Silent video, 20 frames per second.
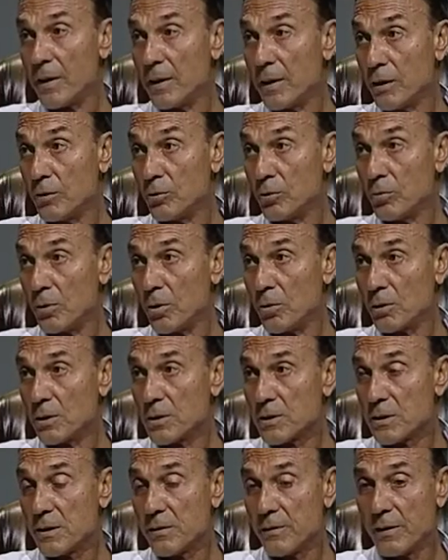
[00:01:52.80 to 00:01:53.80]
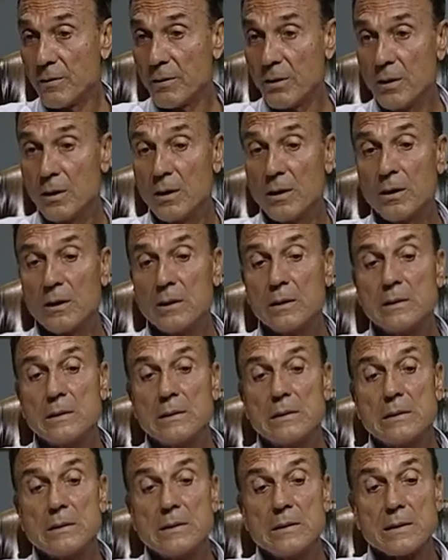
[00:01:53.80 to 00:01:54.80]
letto quello che scrivevo
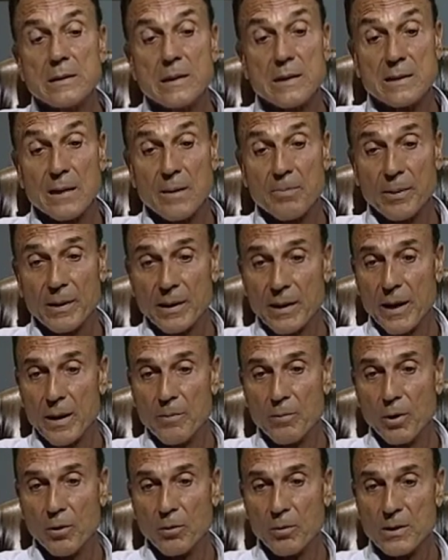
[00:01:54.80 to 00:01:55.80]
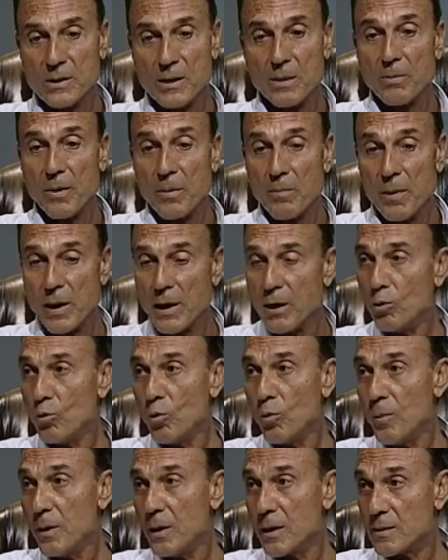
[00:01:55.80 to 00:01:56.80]
Chissà perché ebbero questa per me
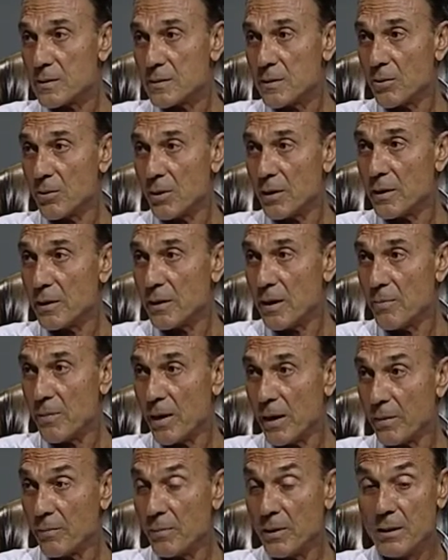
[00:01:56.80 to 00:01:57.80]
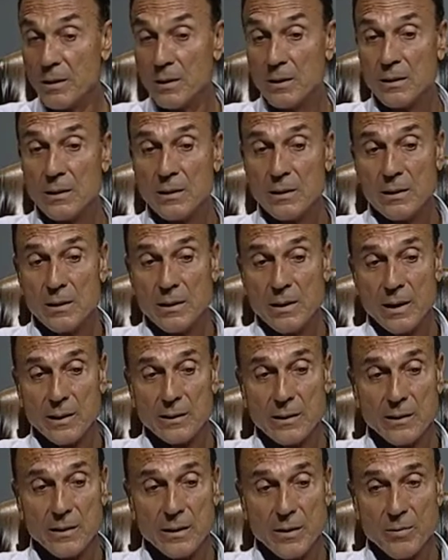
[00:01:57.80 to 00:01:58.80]
illuminazione di chiamarmi e
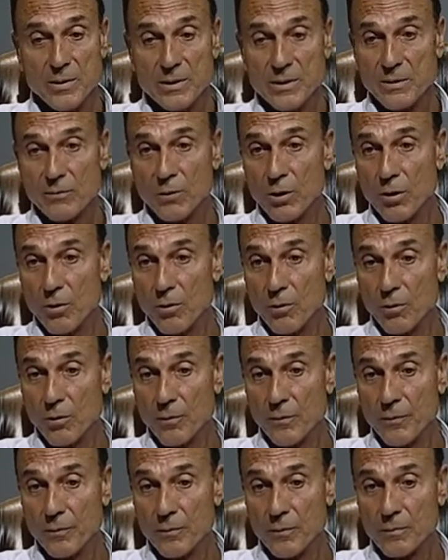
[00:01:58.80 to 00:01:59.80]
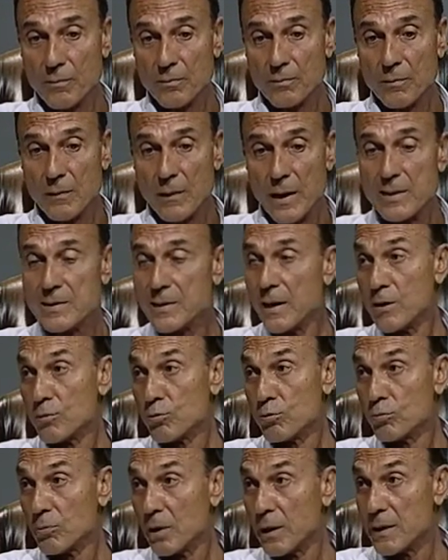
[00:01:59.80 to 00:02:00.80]
di dirmi se volevo essere
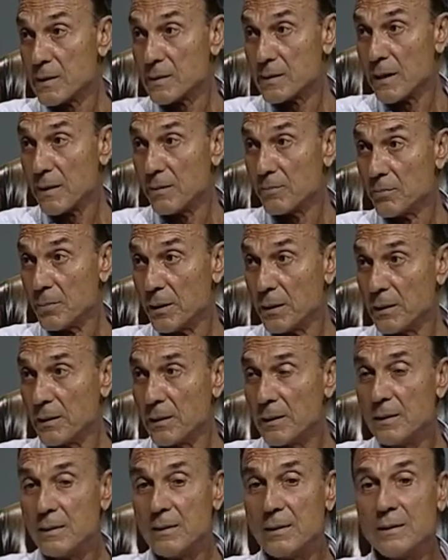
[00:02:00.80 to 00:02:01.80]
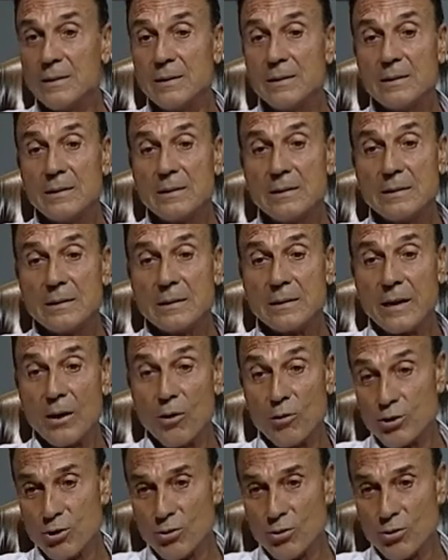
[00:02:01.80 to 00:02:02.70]
assunto alla stampa, che oggi è